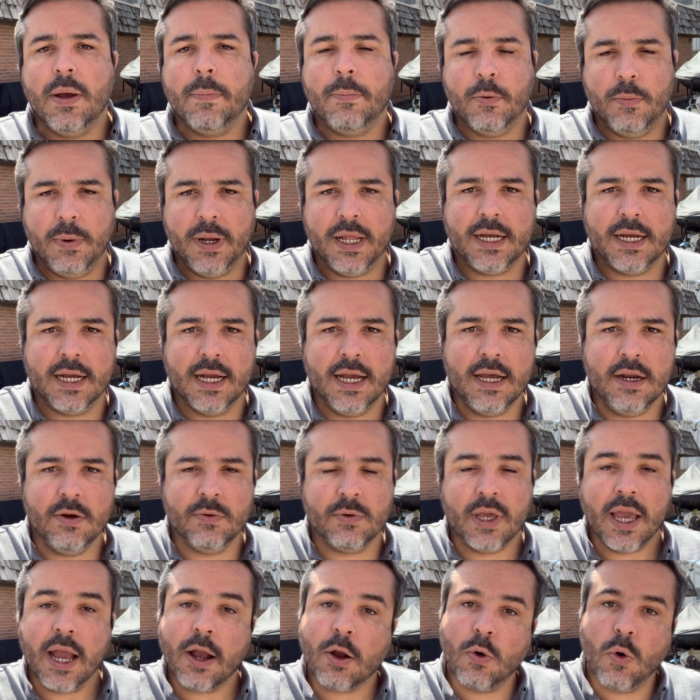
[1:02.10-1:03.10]

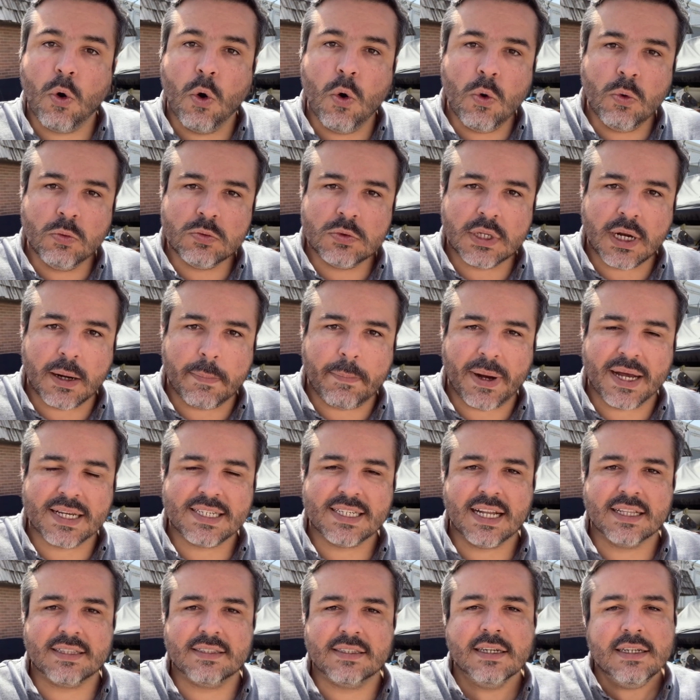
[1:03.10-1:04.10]
Republicano, que é contra
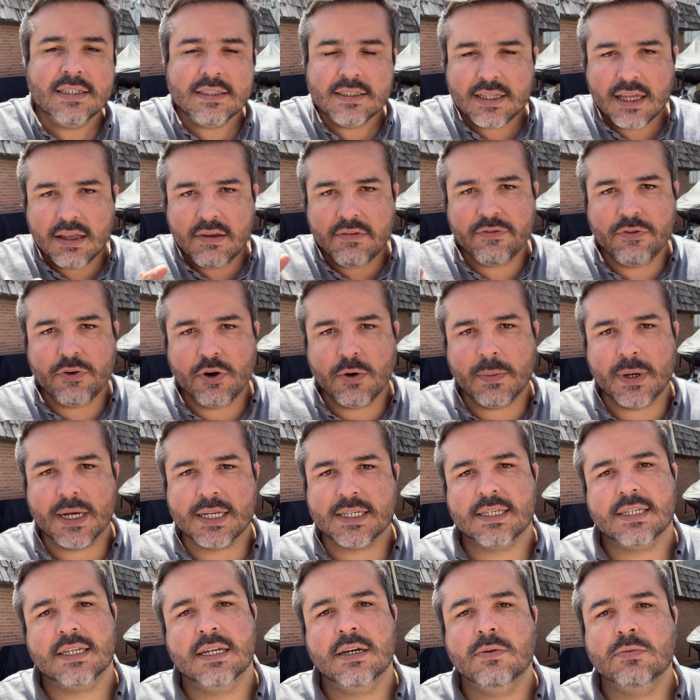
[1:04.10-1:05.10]
passar tanta
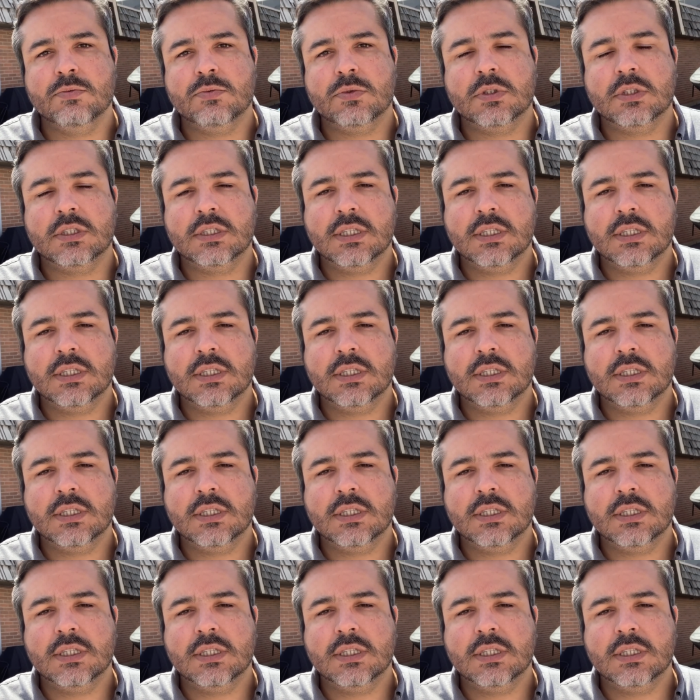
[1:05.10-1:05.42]
informação,